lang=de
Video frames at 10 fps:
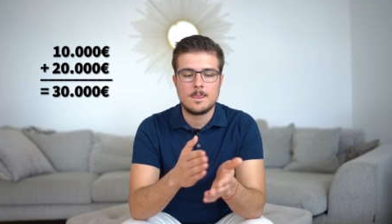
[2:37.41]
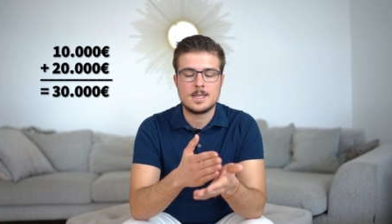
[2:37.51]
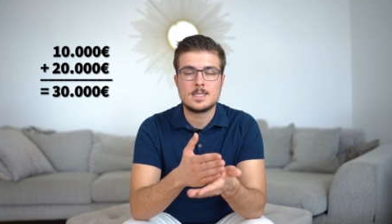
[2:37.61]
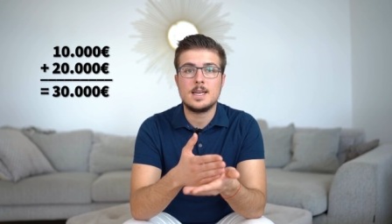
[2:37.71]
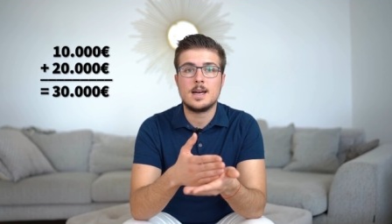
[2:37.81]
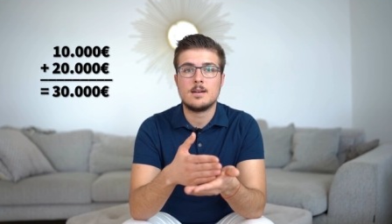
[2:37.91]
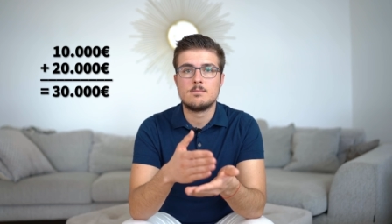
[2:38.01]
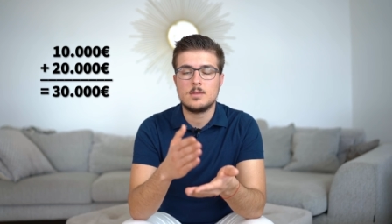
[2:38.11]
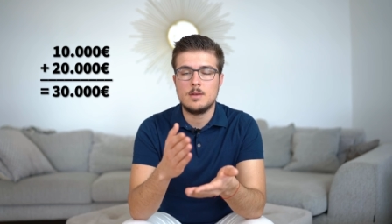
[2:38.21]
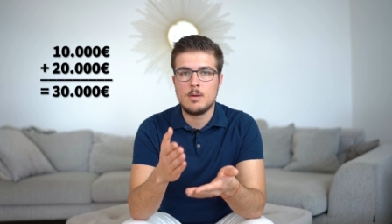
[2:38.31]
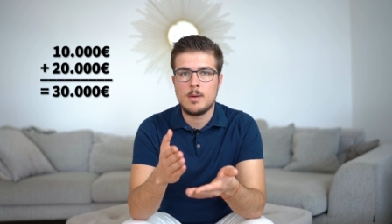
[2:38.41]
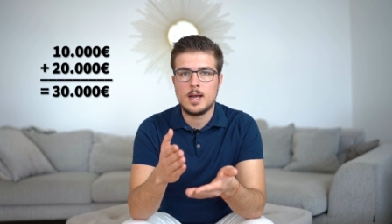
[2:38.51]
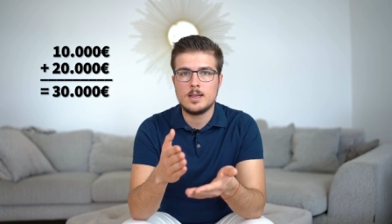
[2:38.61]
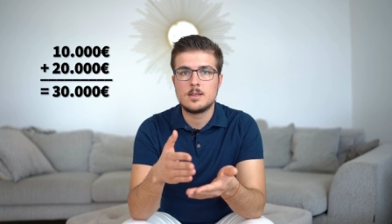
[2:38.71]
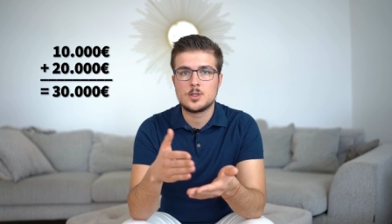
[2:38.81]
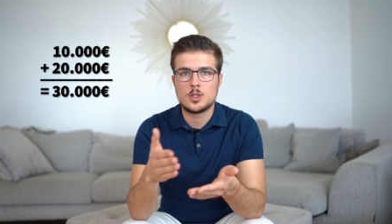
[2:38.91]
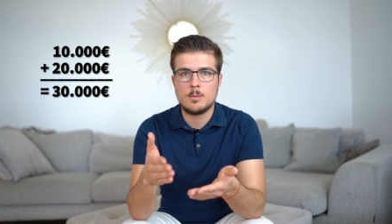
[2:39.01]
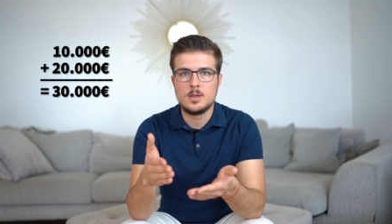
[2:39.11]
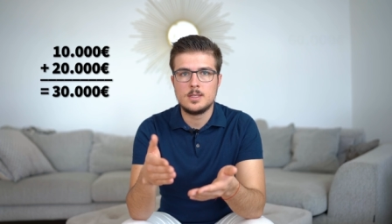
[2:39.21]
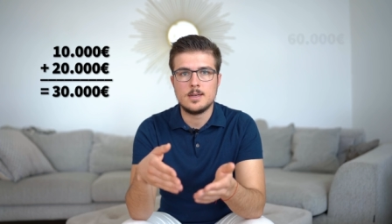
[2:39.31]
dass er, nehmen wir mal an, das
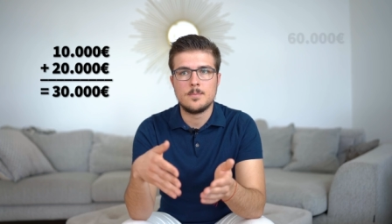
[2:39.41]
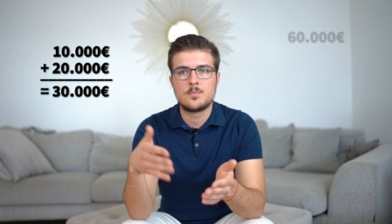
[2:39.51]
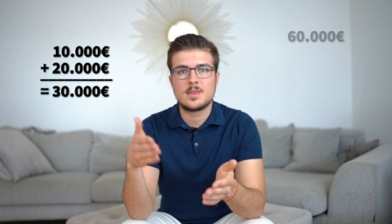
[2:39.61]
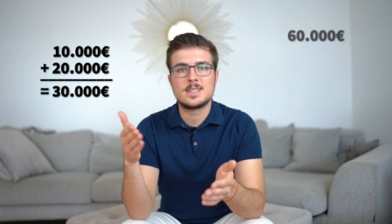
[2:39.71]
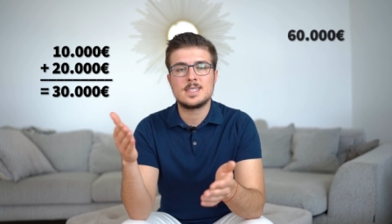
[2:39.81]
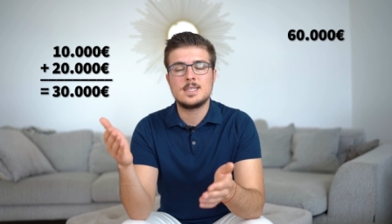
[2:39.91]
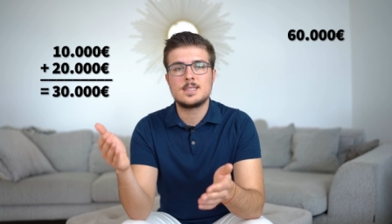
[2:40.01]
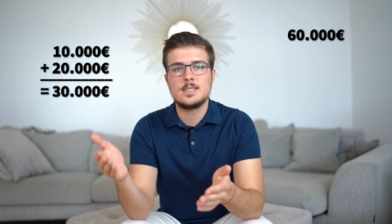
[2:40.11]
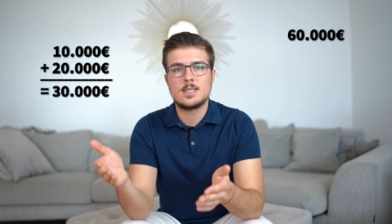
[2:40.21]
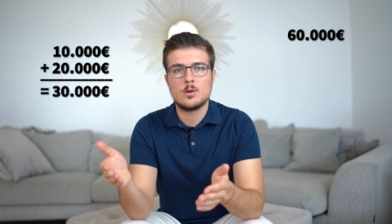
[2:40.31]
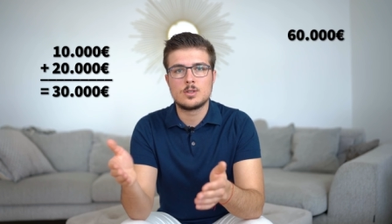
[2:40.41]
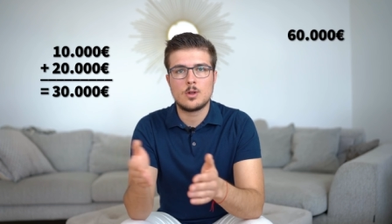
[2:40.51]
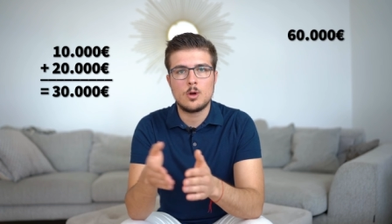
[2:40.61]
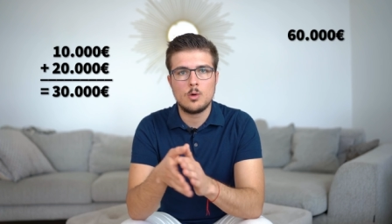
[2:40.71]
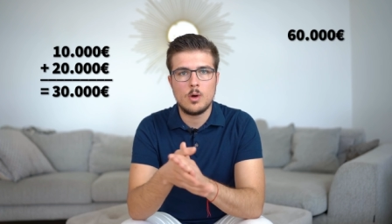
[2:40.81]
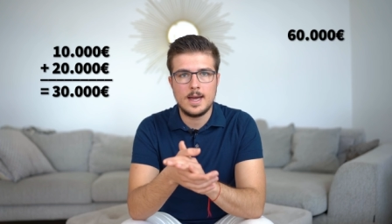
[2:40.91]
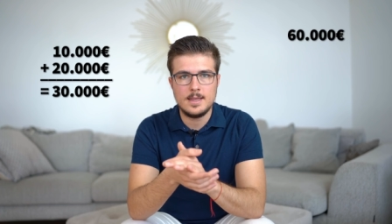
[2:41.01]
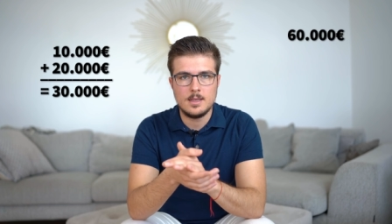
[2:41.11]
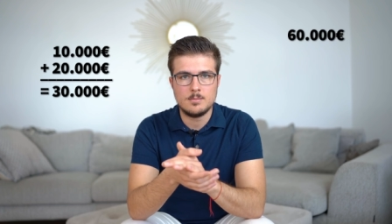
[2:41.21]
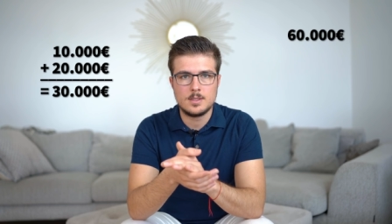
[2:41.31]
Doppelte, 60.000 Euro
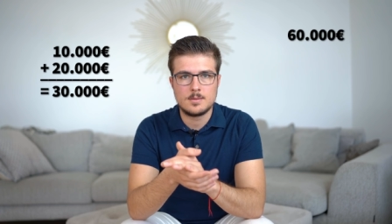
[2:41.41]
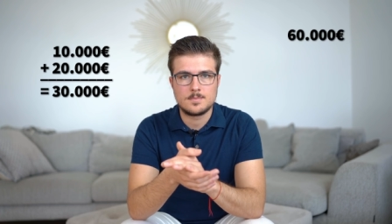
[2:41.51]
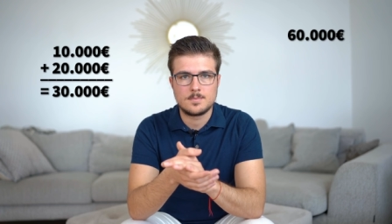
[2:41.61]
einnimmt,